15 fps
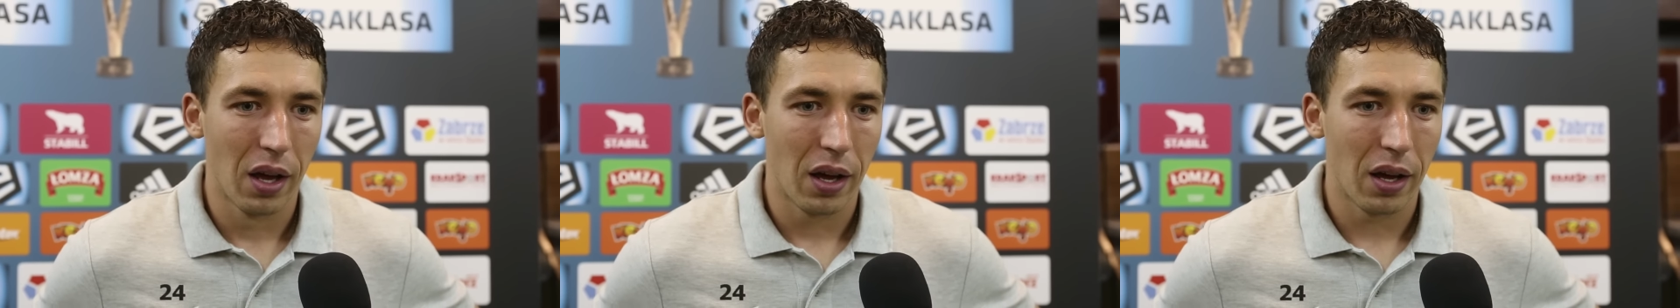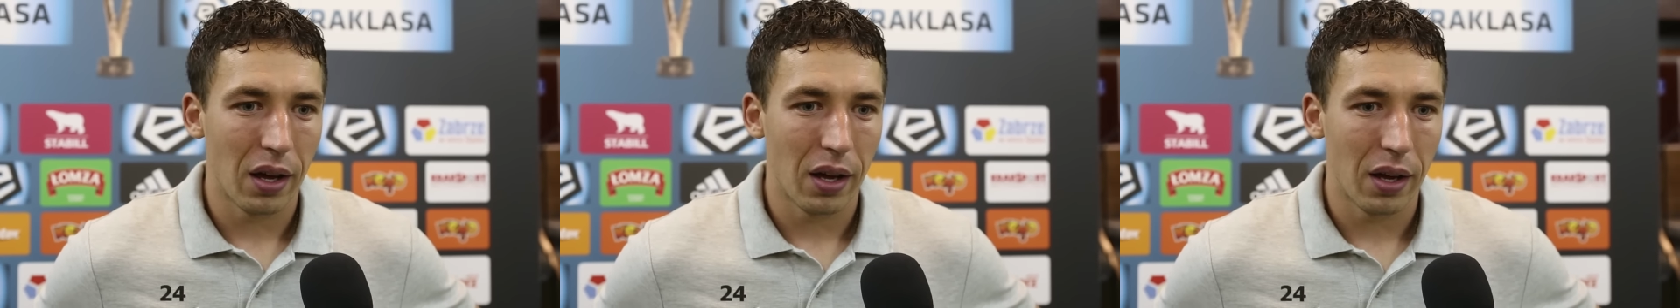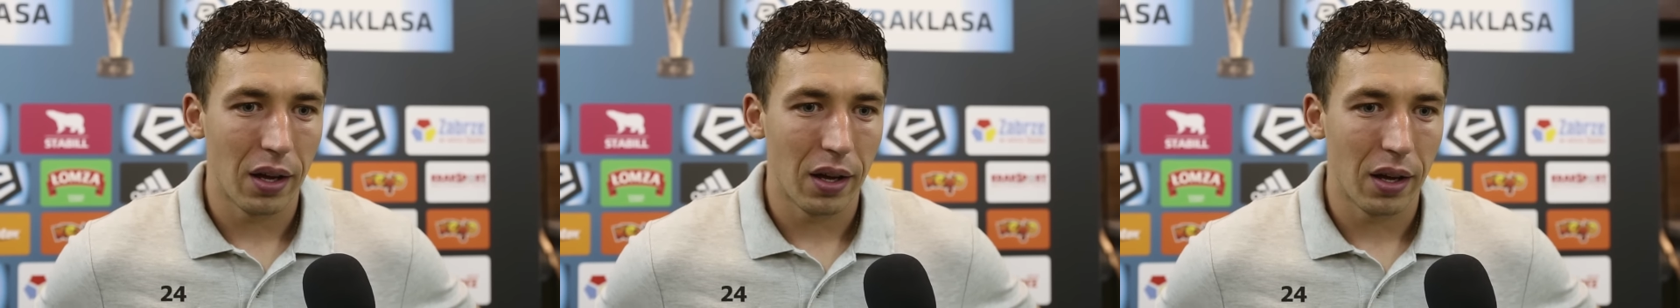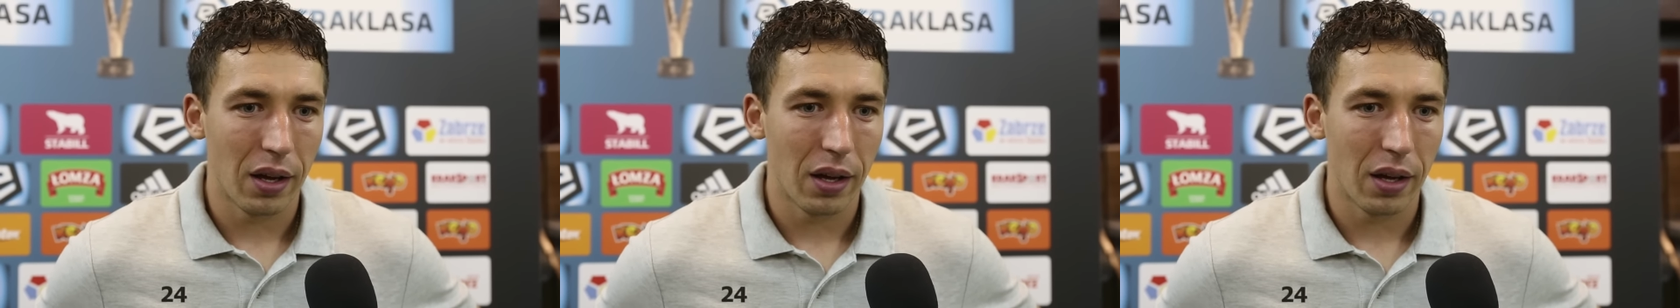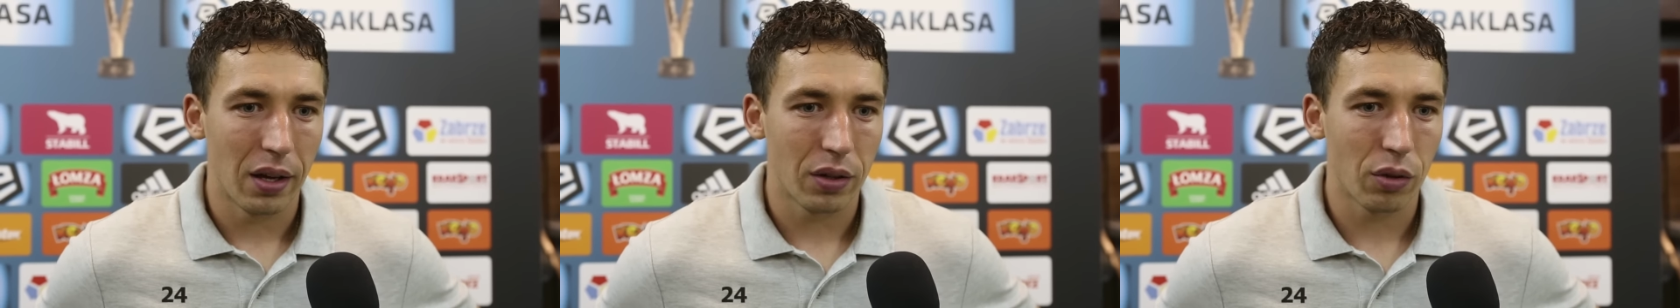
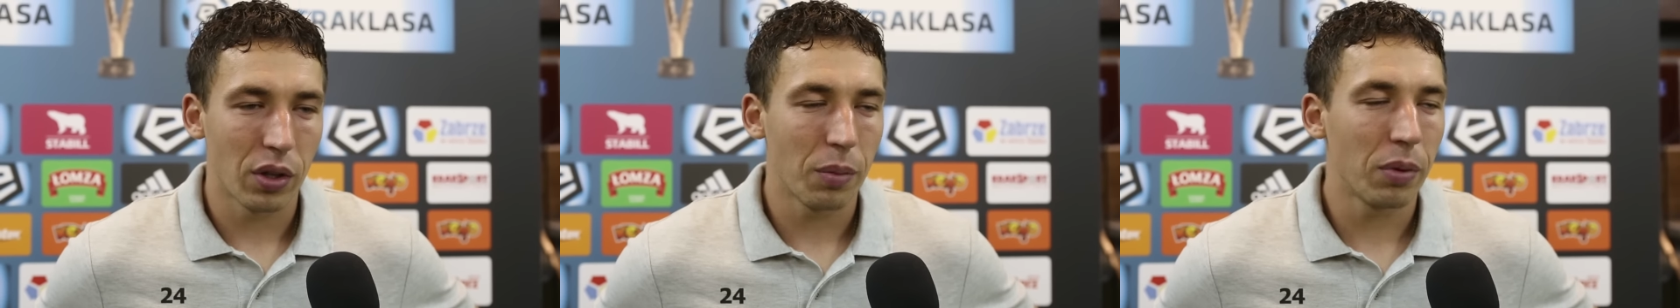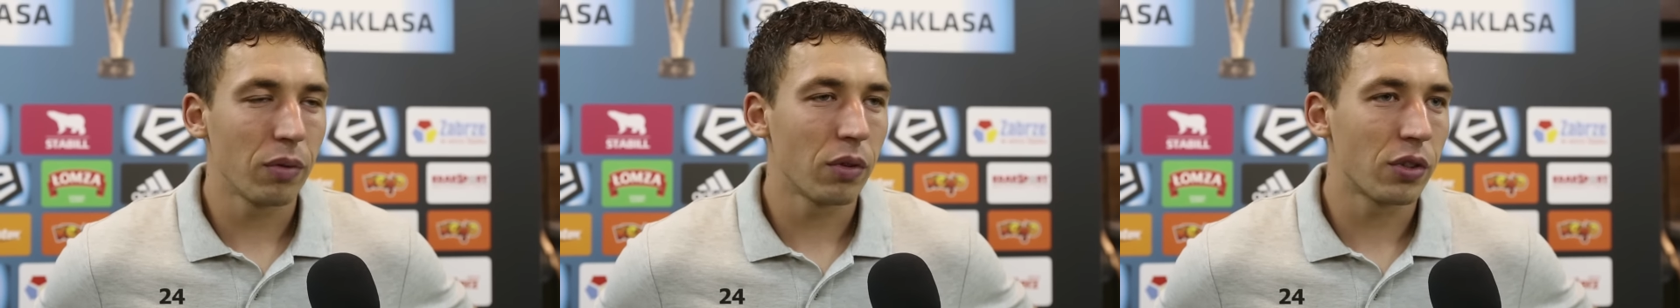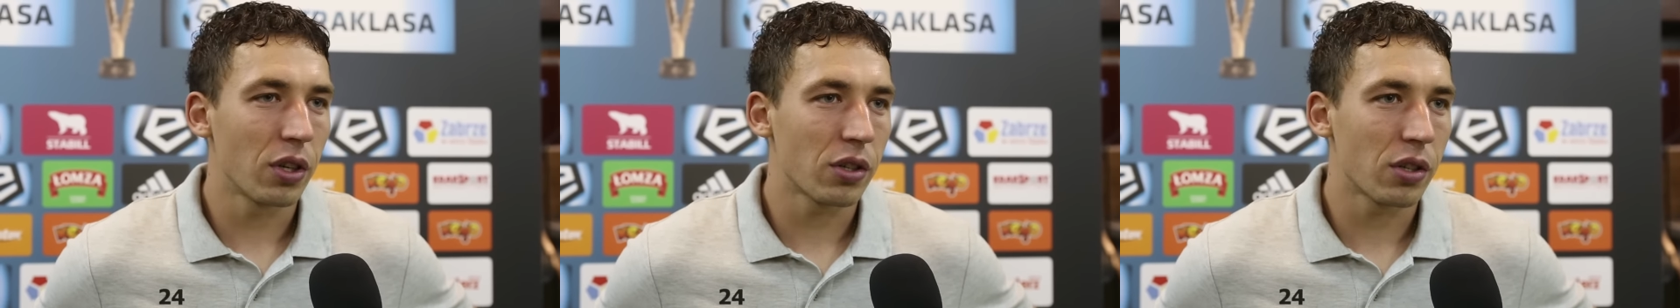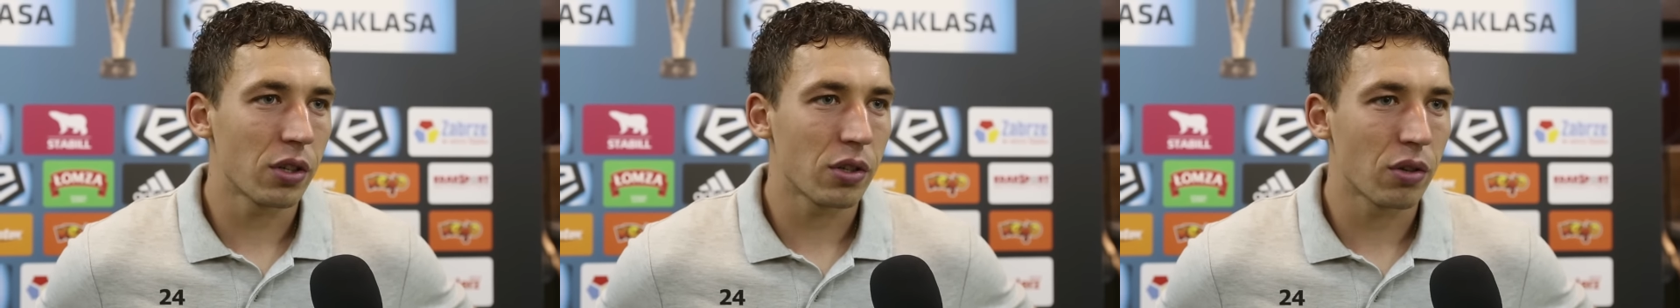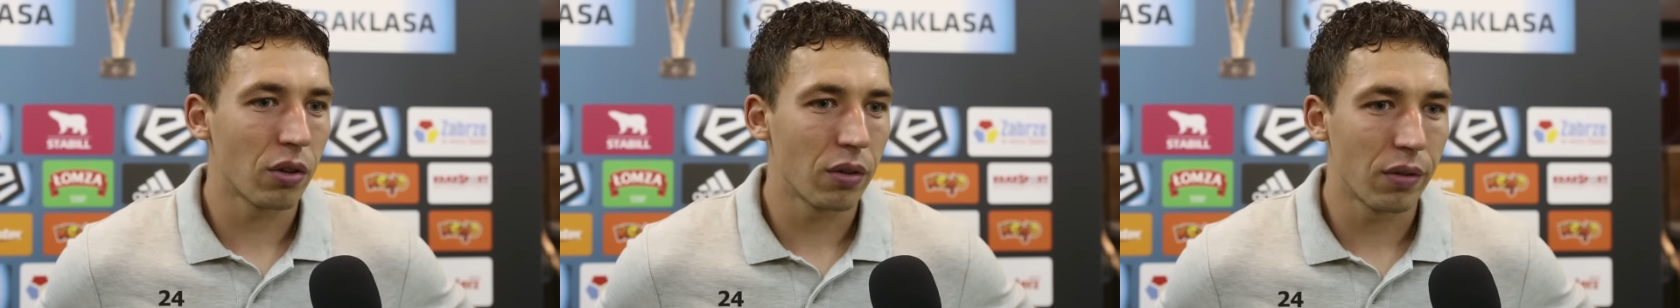E, to na pewno cieszy,
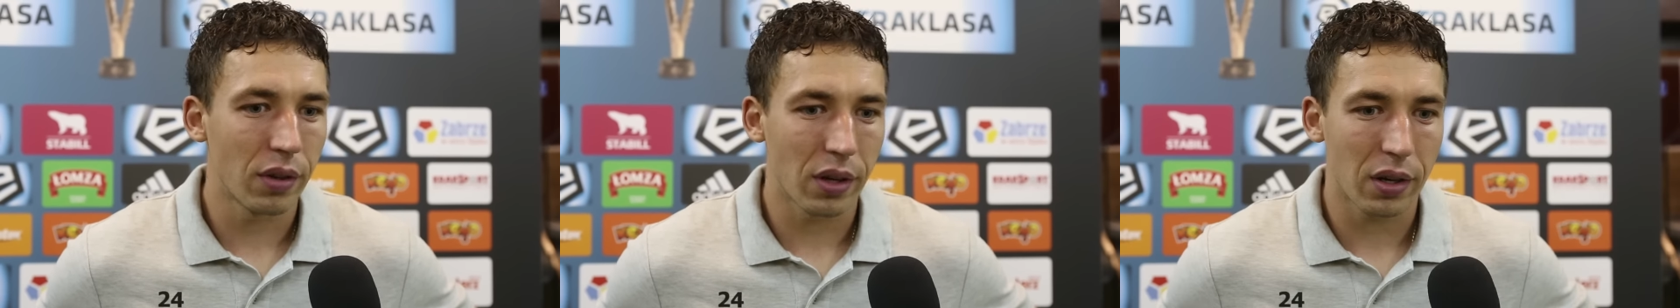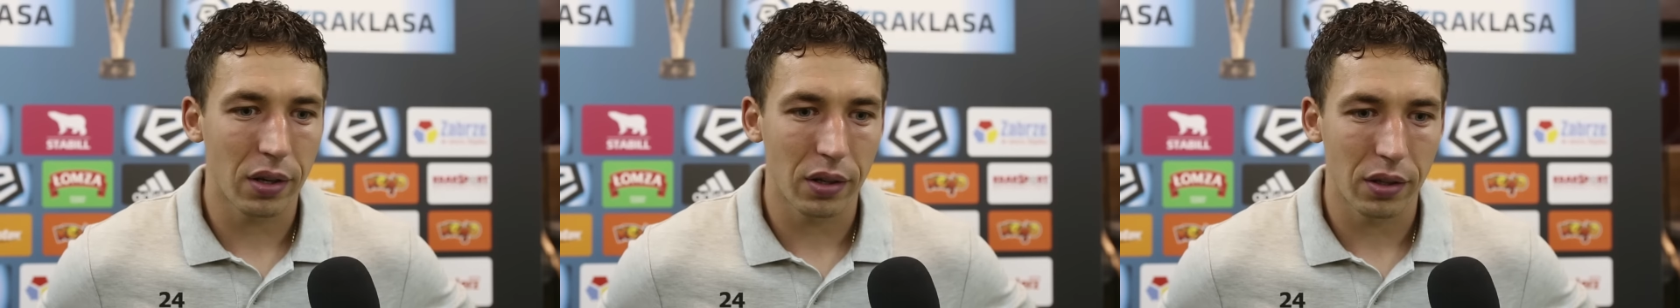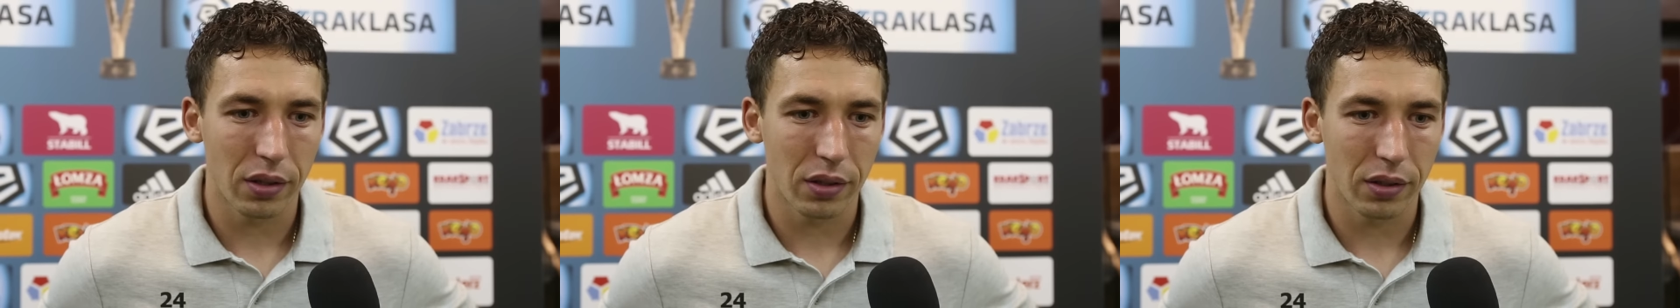aczkolwiek e,